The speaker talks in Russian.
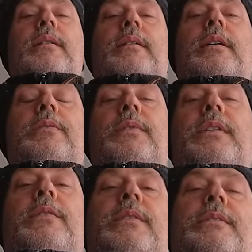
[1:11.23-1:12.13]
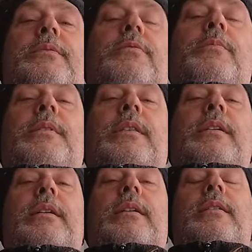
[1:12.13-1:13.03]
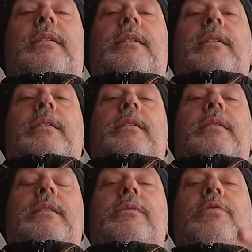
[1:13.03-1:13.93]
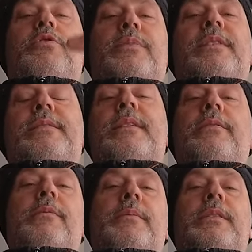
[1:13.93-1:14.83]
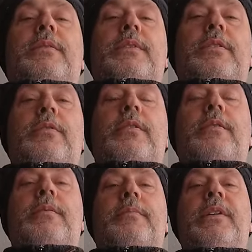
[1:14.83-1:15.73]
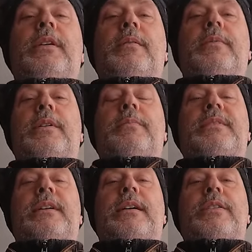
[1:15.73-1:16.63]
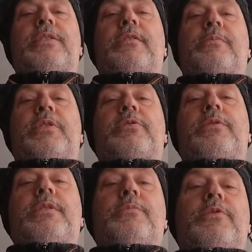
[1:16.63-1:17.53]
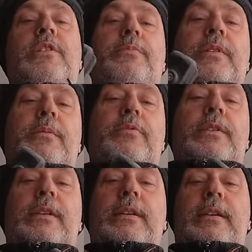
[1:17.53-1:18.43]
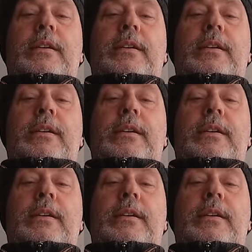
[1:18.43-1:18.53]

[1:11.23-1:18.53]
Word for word: Рад видеть вас на своем канале. Для того, чтобы заснять вам это видео, мне и моим заказчикам пришлось немножко поработать.